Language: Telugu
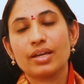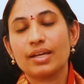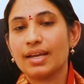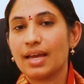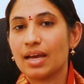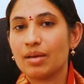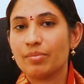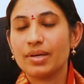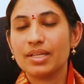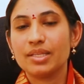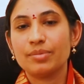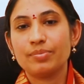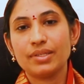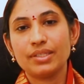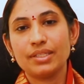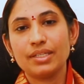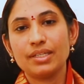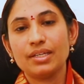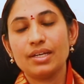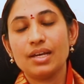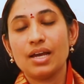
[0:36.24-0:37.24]

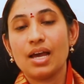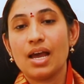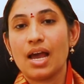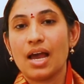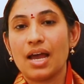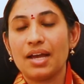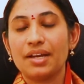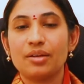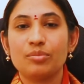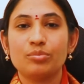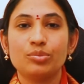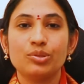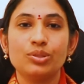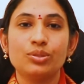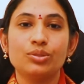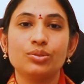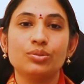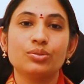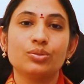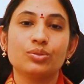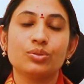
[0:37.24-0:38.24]
లాభాధిపతి ఆయన
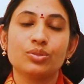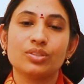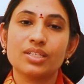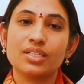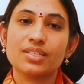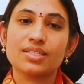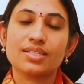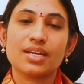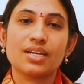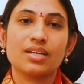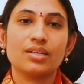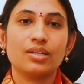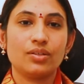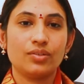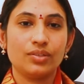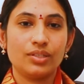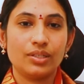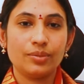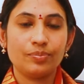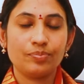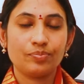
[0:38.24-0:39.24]
బుధుడు తృతీయ స్థానంలో
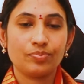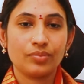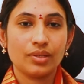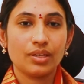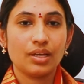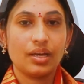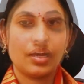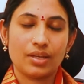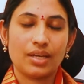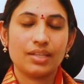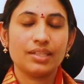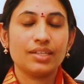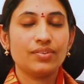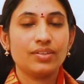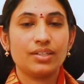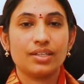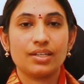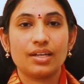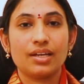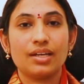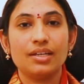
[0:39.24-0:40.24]
ఉండడం
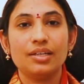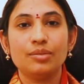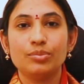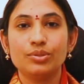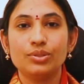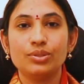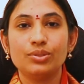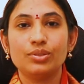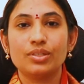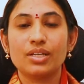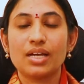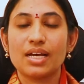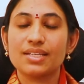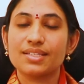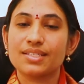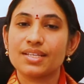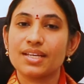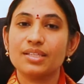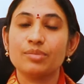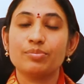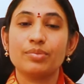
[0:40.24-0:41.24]
అదేవిధంగా ఈ బుధుడు
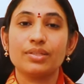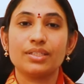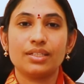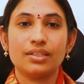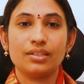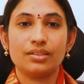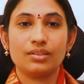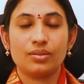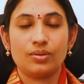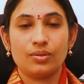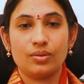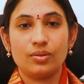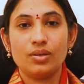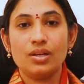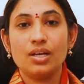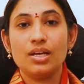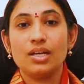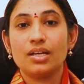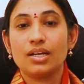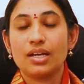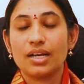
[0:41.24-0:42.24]
రాశ్యాధిపతితో
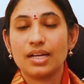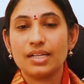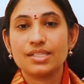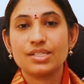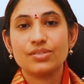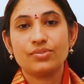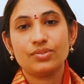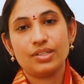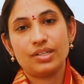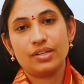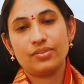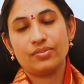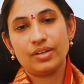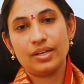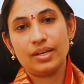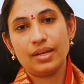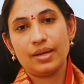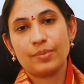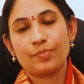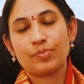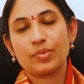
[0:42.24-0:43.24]
కలిసి ఉండడం
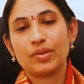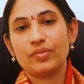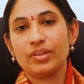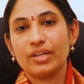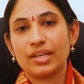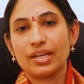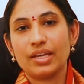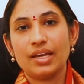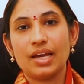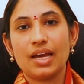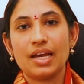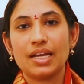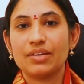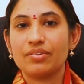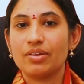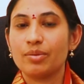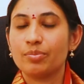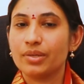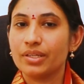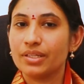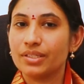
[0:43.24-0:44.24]
వల్ల వీరికి అన్ని
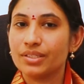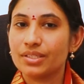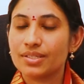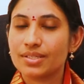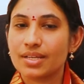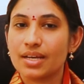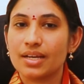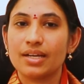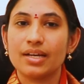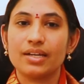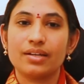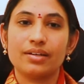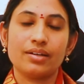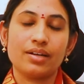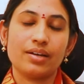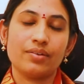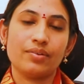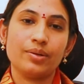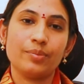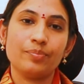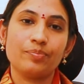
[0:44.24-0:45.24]
వైపుల నుంచి సహకారం
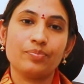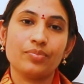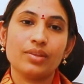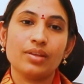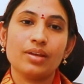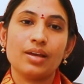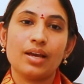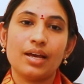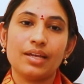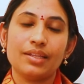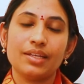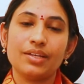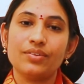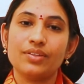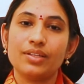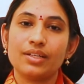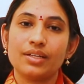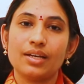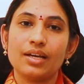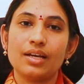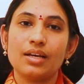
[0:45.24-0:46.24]
రావడం
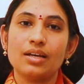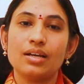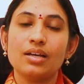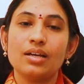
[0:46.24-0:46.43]
అదేవిధంగా